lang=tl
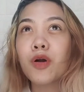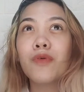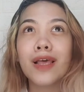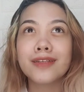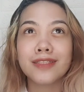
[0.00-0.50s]

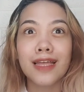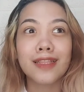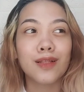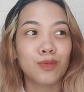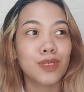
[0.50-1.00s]
walang
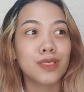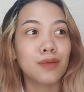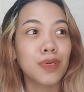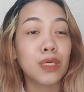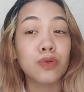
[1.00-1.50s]
nagtatanong,
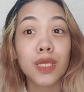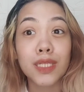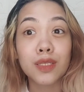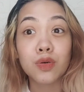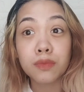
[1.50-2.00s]
sasabihin ko na
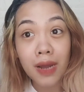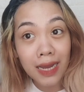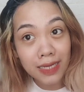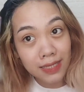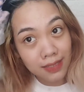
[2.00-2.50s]
din kung
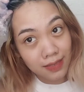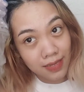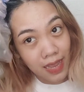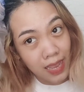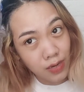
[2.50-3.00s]
bakit
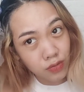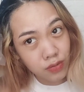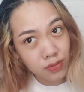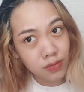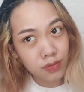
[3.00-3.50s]

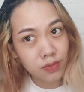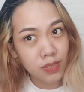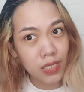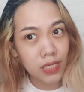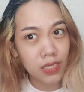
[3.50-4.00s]
halos
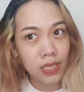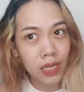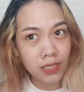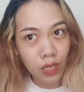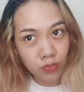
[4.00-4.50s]

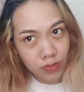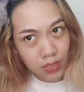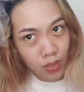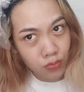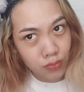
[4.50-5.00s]
ilang taon
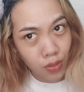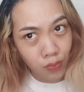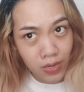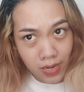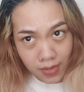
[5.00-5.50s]
din akong
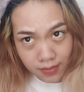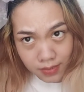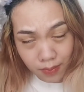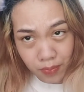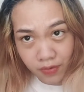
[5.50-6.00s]
nawala
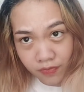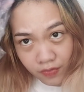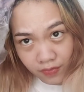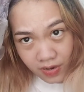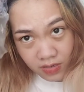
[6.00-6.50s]
sa
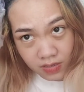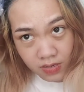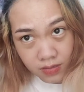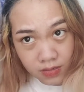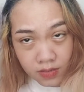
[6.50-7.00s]
pagbablog.
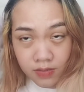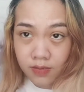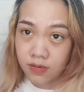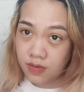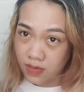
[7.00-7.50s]

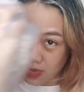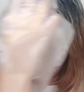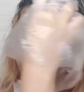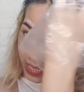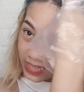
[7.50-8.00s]

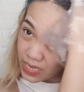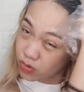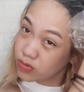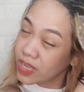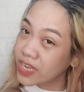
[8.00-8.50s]
At
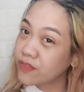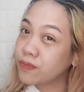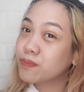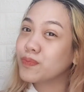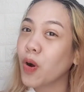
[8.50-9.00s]
hindi ko na
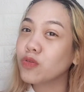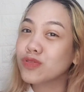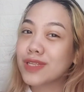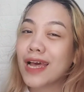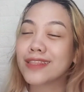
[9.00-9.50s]

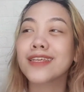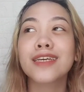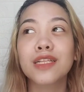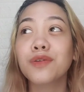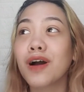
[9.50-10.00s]
i-post lahat
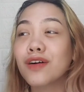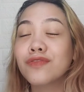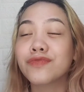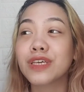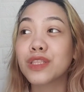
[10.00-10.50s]
ng ginawa
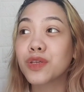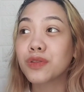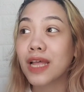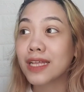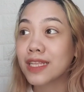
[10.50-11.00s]
kong
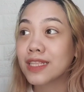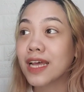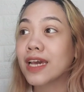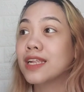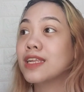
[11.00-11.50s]
video dati
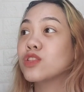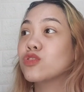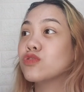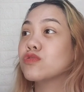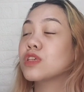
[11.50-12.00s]
dahil
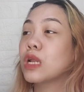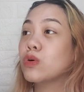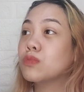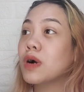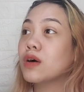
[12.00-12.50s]
nandun yung sa
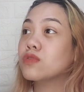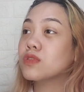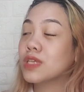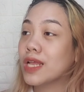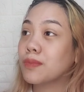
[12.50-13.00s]
luma
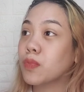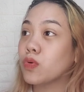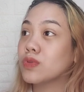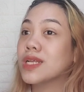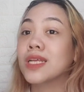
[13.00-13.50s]
kong
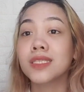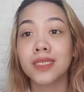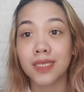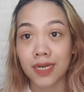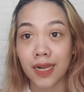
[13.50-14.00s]
cellphone na
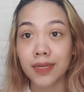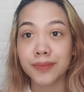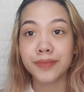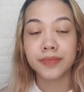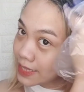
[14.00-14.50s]
nasira.
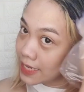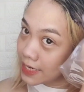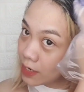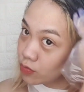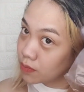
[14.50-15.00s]
Yan
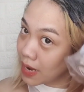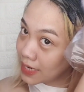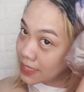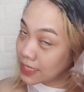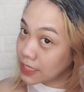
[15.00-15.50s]
talaga kung
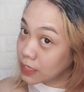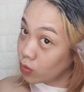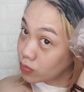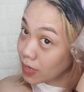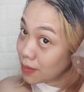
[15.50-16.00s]
bakit hindi
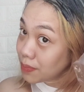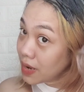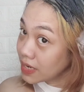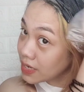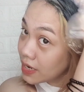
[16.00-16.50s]
ako nakapag